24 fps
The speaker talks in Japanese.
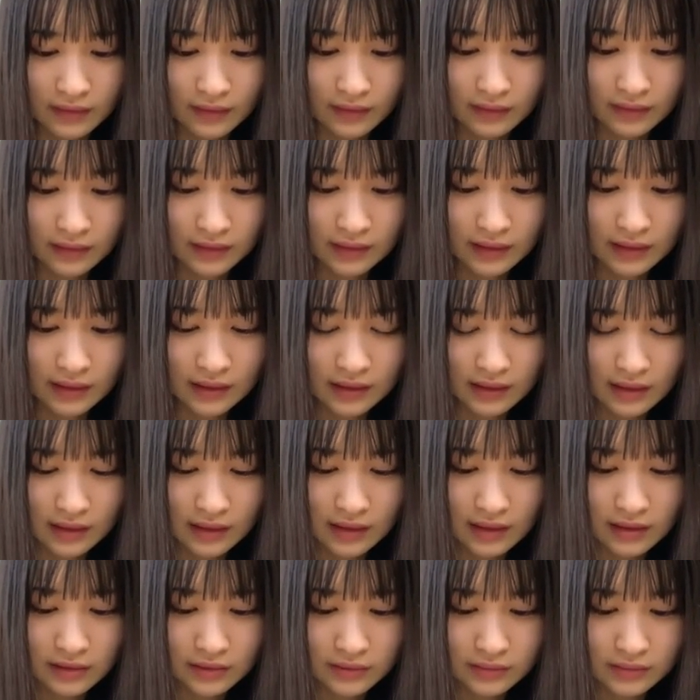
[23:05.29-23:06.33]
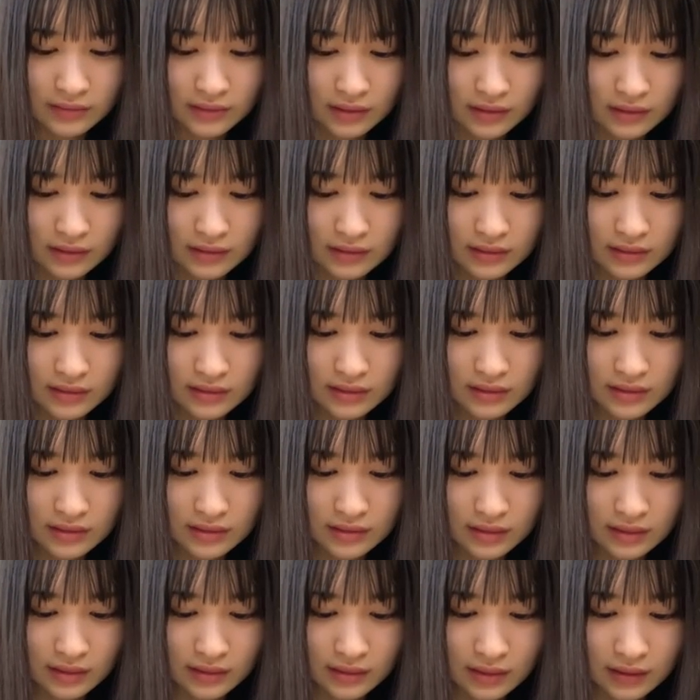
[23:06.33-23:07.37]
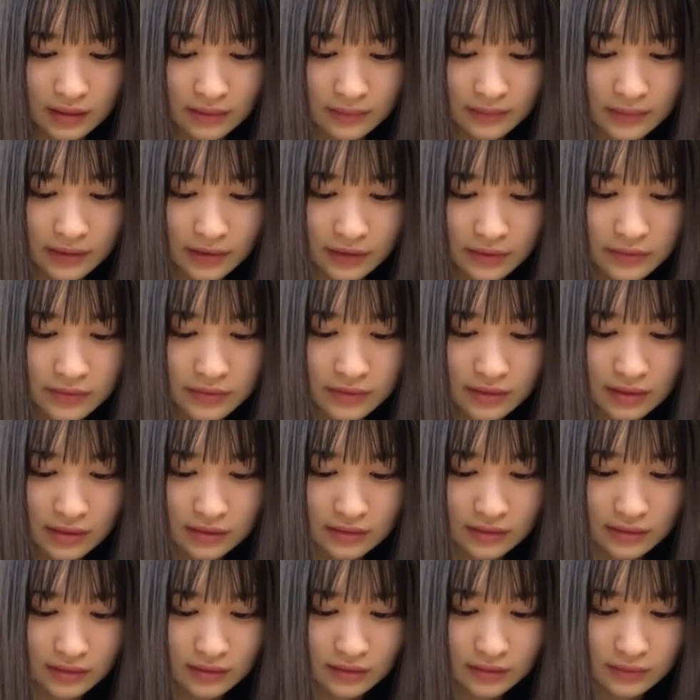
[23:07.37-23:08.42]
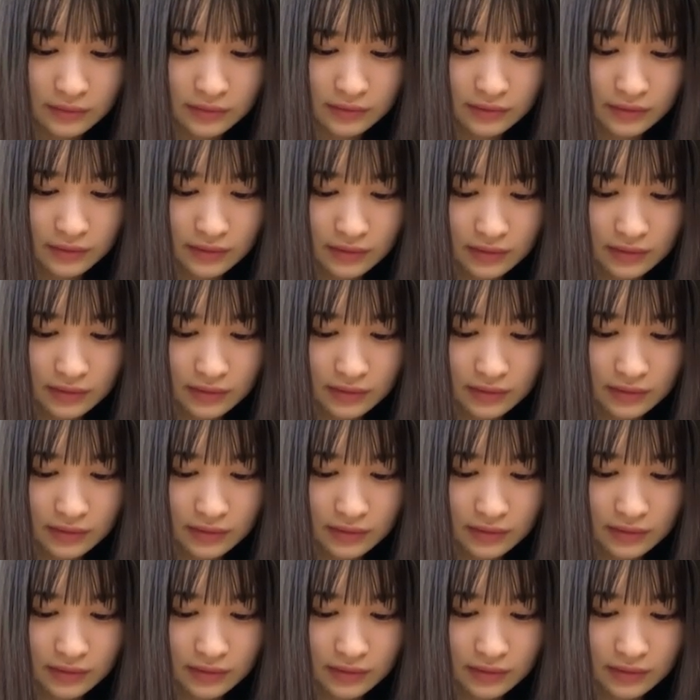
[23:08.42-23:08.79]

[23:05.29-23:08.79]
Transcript: 日が長いとさ一日がなんかまだ夜がさ遅い